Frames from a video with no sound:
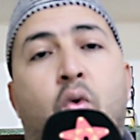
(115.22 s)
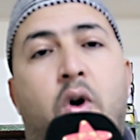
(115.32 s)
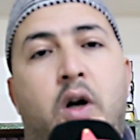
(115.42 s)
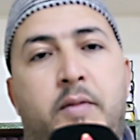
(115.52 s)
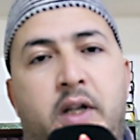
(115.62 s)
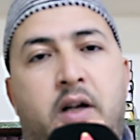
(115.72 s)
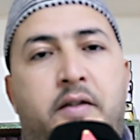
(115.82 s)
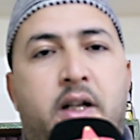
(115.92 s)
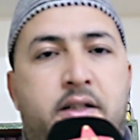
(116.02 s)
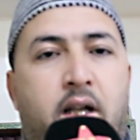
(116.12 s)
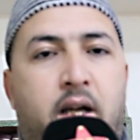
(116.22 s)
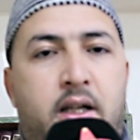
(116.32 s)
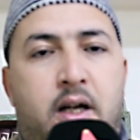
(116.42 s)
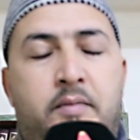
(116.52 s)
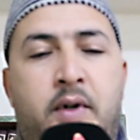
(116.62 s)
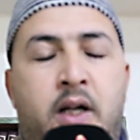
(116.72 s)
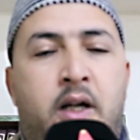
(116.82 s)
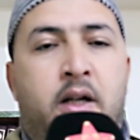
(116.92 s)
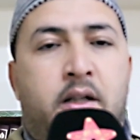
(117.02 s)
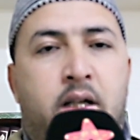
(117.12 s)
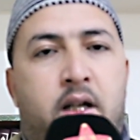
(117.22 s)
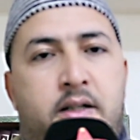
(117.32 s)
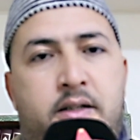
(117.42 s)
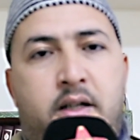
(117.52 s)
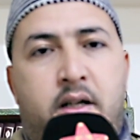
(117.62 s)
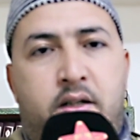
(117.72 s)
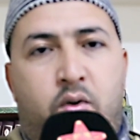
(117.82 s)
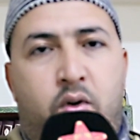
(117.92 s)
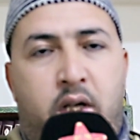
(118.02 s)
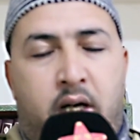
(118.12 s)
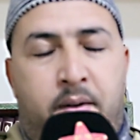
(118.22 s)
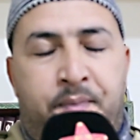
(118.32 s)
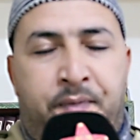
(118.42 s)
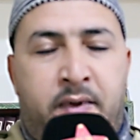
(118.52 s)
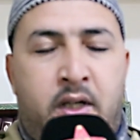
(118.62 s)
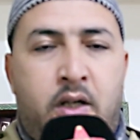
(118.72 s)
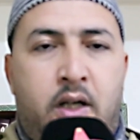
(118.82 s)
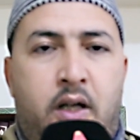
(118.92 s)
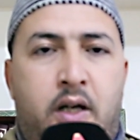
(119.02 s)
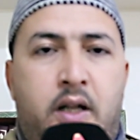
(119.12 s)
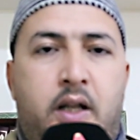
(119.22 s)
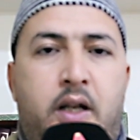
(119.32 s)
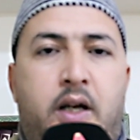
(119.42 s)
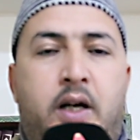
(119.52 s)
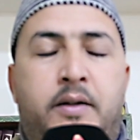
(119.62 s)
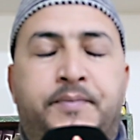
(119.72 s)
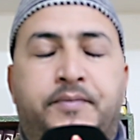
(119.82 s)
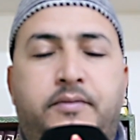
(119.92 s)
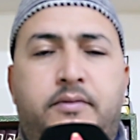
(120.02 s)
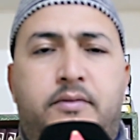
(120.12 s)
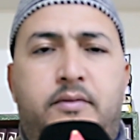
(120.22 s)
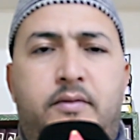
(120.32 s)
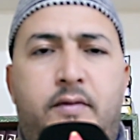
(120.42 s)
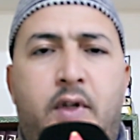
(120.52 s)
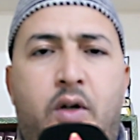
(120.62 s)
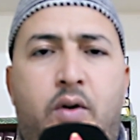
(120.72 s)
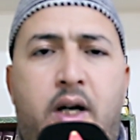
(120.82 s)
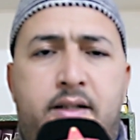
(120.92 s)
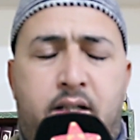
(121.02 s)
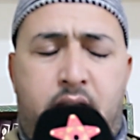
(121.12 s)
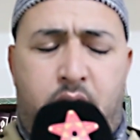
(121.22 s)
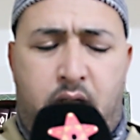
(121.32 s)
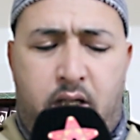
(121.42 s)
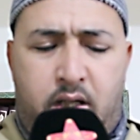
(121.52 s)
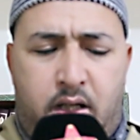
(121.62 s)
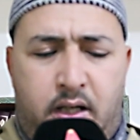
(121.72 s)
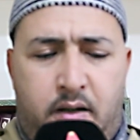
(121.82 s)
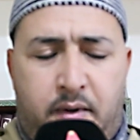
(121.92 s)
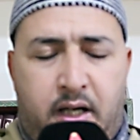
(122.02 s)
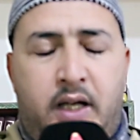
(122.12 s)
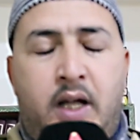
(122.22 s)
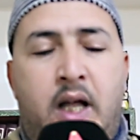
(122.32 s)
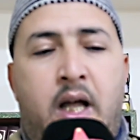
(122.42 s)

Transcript: وبنافلة القيام طيلة السنة كلها كذلك وخاصة وأننا ينبغي